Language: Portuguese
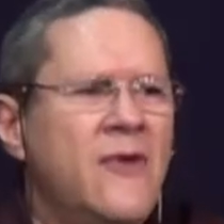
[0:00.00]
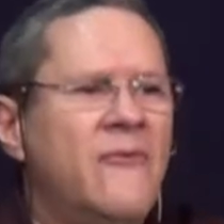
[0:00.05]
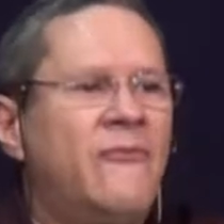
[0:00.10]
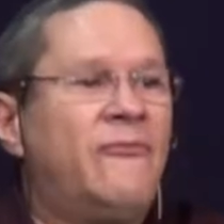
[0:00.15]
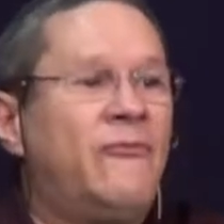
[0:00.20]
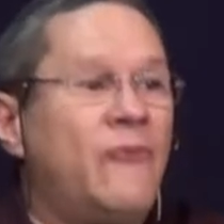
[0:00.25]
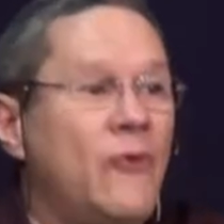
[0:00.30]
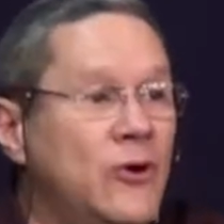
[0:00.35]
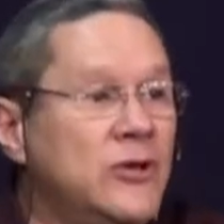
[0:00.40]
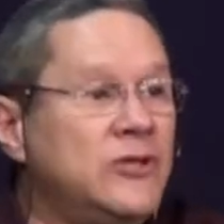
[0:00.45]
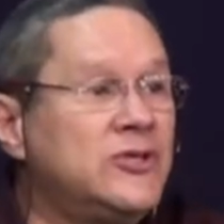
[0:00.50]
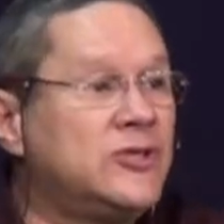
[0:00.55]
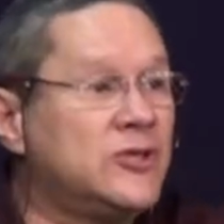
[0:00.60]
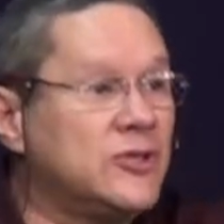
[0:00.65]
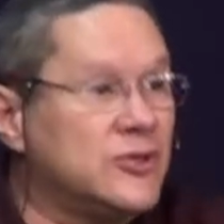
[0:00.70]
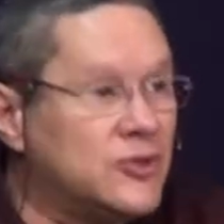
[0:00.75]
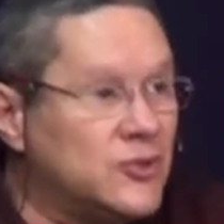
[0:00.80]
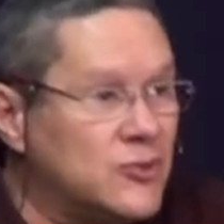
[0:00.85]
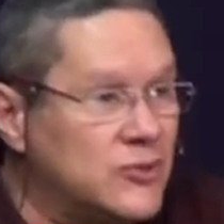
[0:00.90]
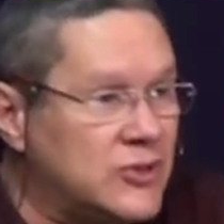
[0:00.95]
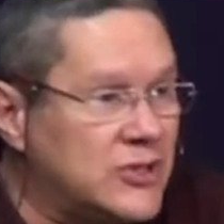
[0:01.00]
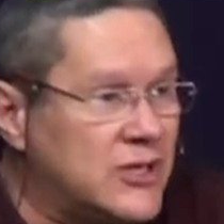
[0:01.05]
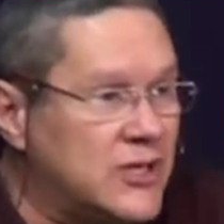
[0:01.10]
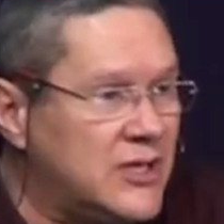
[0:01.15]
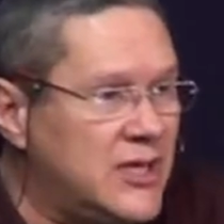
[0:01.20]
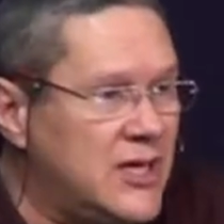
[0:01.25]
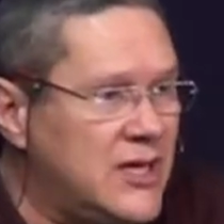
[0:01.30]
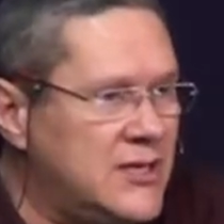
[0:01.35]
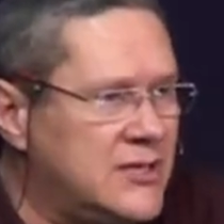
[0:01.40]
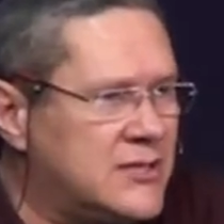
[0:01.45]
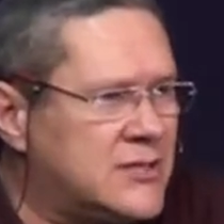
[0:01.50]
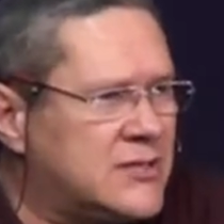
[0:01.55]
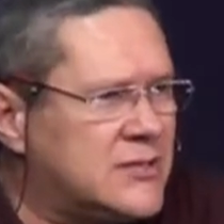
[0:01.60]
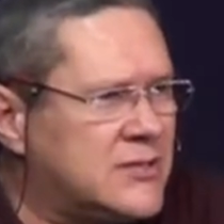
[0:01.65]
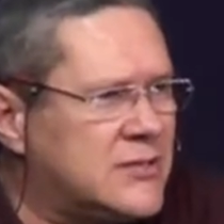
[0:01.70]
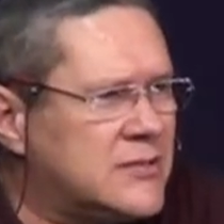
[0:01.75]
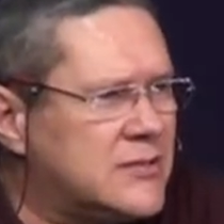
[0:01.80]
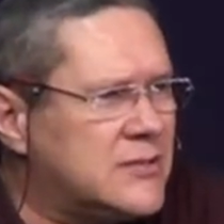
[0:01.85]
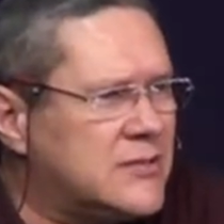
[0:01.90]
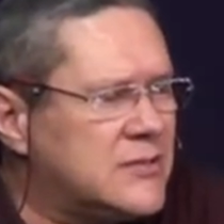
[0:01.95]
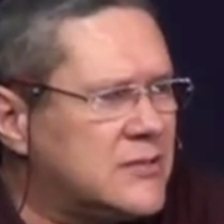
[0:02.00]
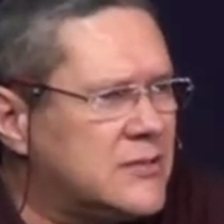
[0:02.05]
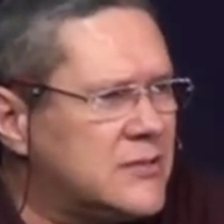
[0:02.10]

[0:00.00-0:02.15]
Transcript: Foi Jesus que disse.